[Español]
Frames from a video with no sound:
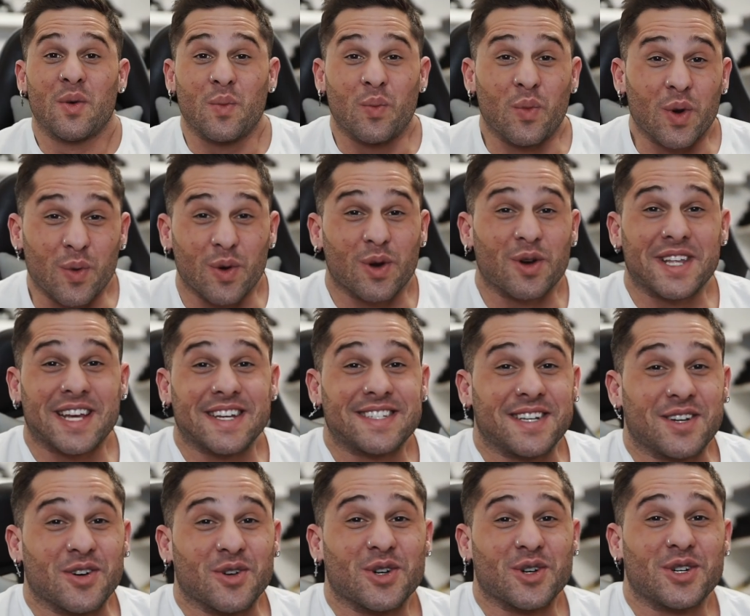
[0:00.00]
Muy buenos días
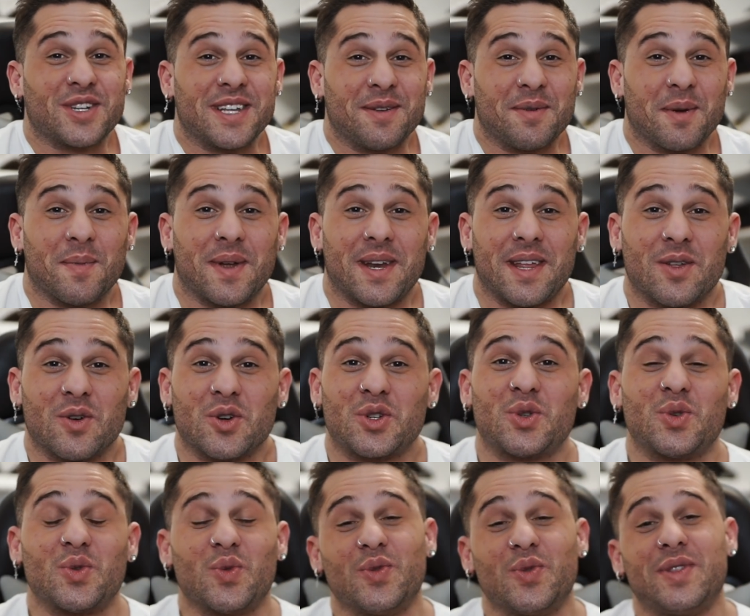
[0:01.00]
chicos y
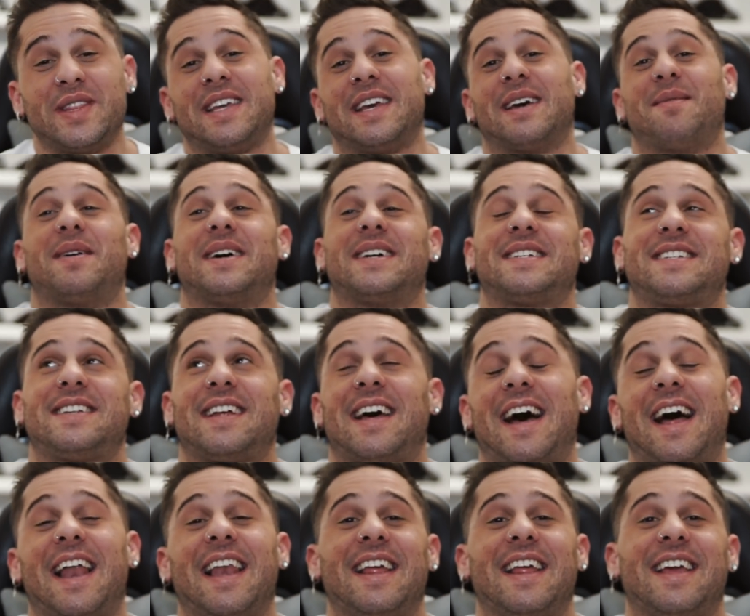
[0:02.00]
bienvenidos un día más
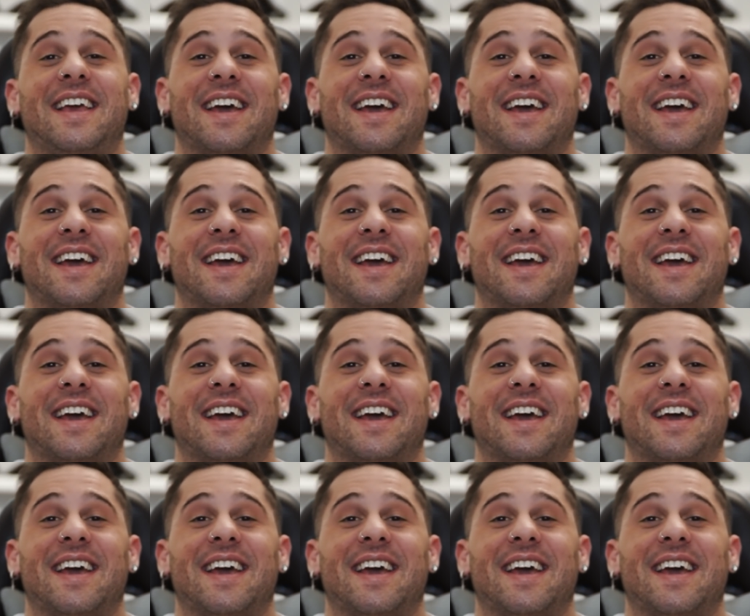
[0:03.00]
al